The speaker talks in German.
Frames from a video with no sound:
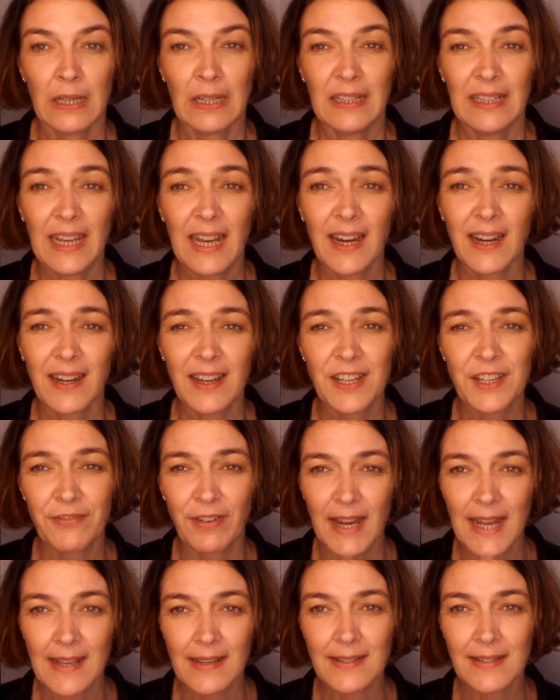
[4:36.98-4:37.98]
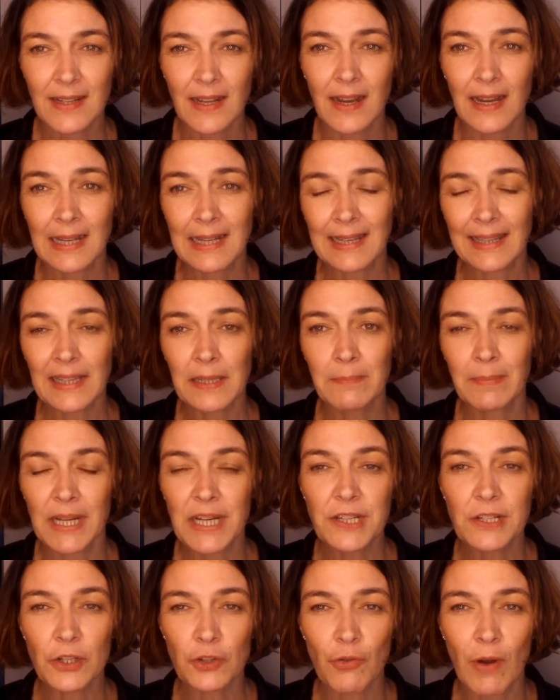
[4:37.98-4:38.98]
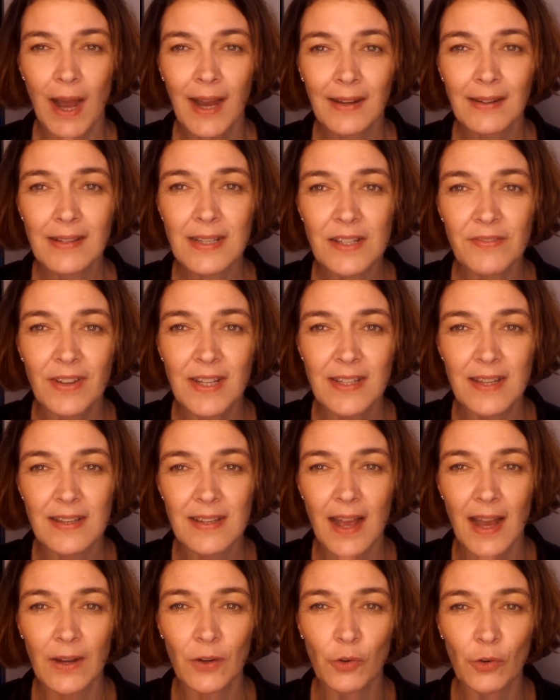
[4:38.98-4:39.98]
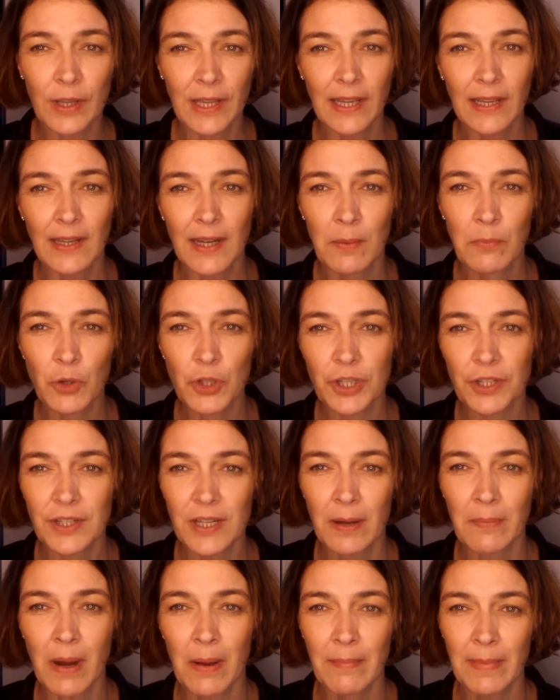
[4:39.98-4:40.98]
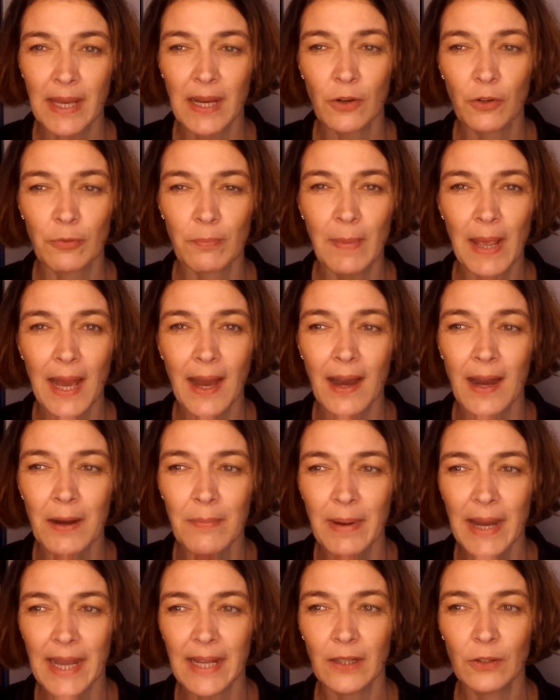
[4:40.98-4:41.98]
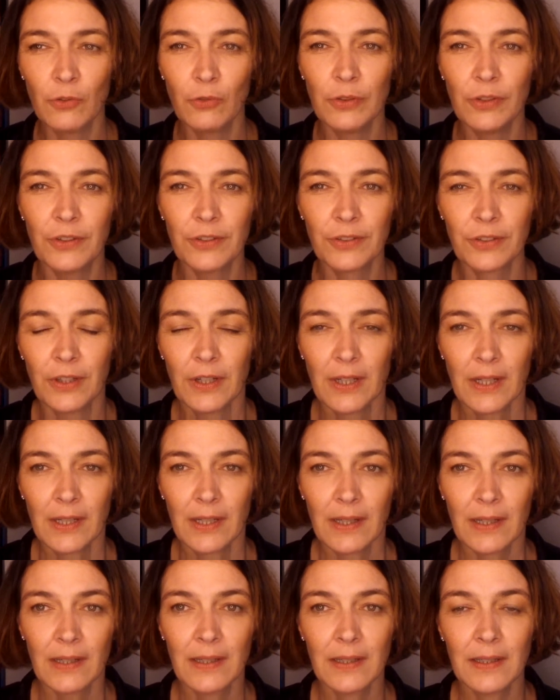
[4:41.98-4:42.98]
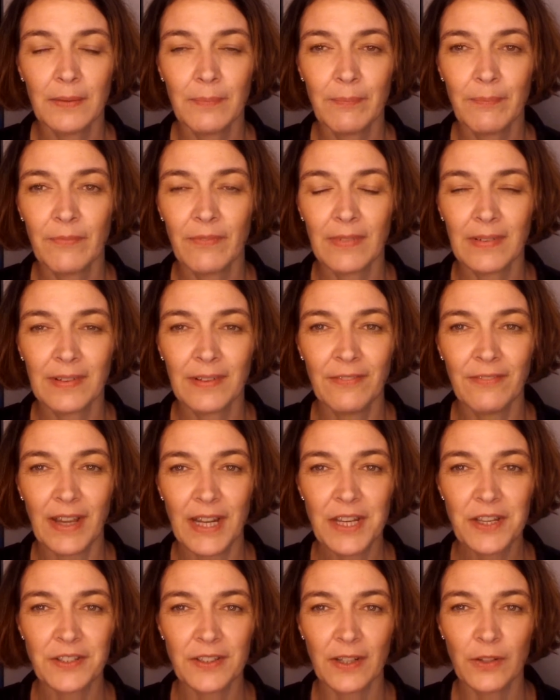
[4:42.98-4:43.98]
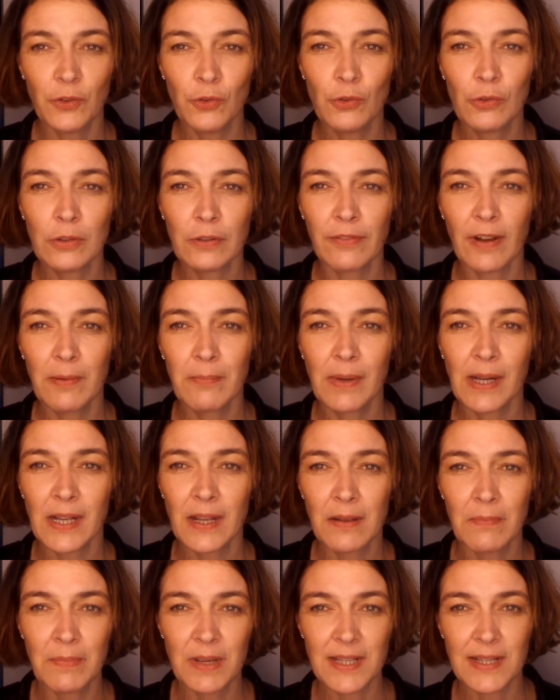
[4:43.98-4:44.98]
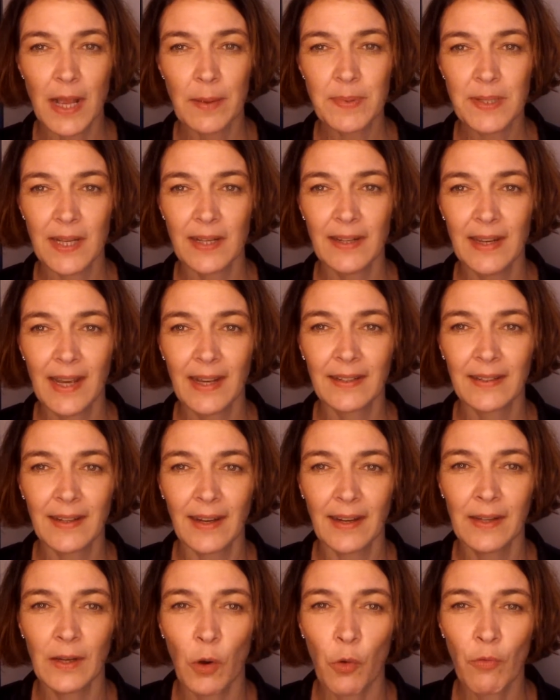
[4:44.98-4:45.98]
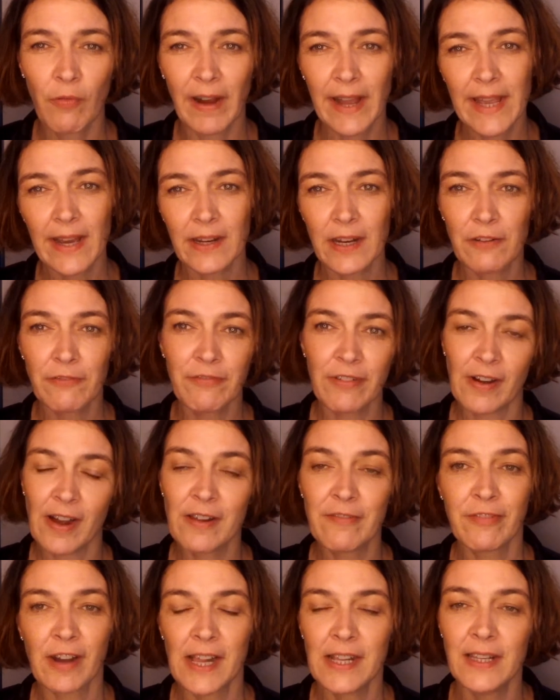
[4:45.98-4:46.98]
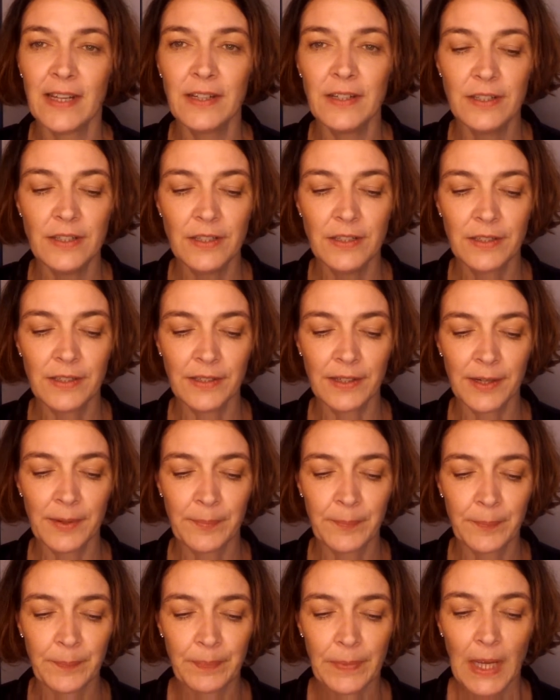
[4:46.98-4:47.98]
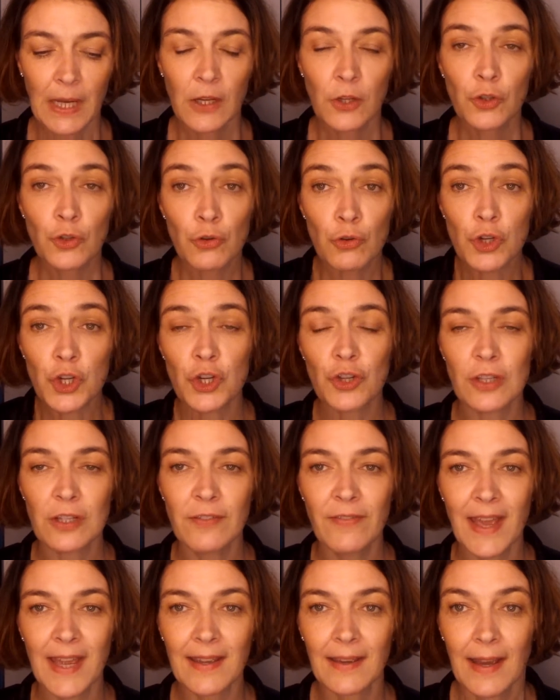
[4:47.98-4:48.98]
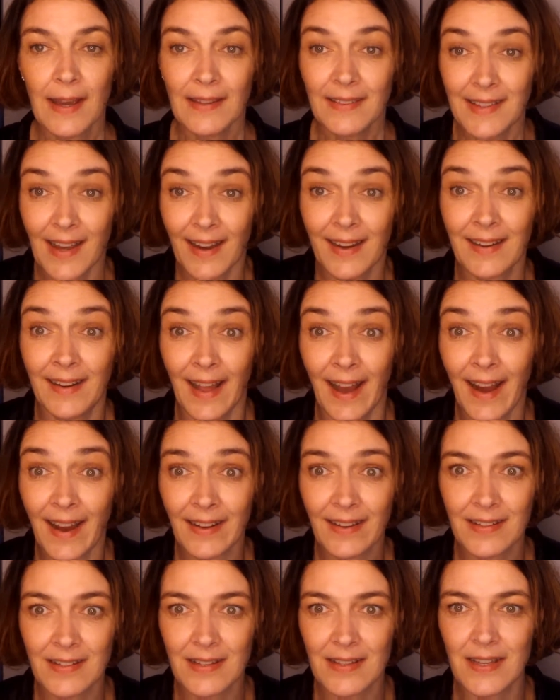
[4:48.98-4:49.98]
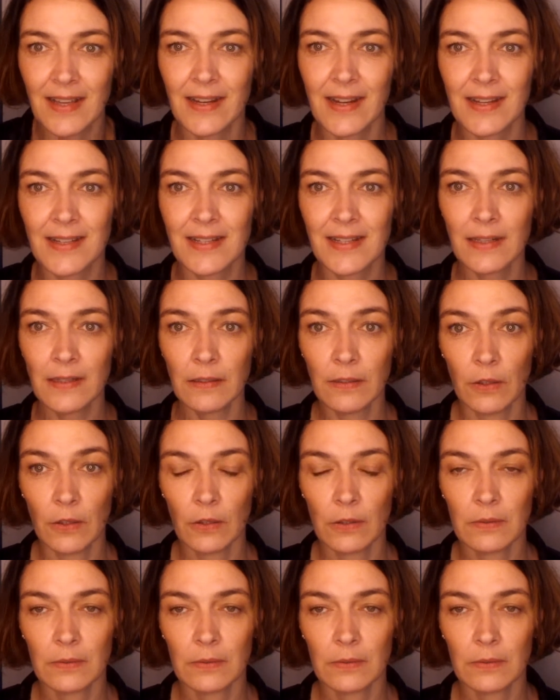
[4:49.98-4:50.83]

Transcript: Ja, ich weiß, da kriegen manche so Angst, wenn sie sagen, okay, da muss ich ja immer mehr und mehr arbeiten und ähm, wenn ich dann irgendwann mal mich selbst ernähren kann, oh weia, dann fallen ja die ähm, Zuschüsse weg. Ja klar, das ist ja der Sinn.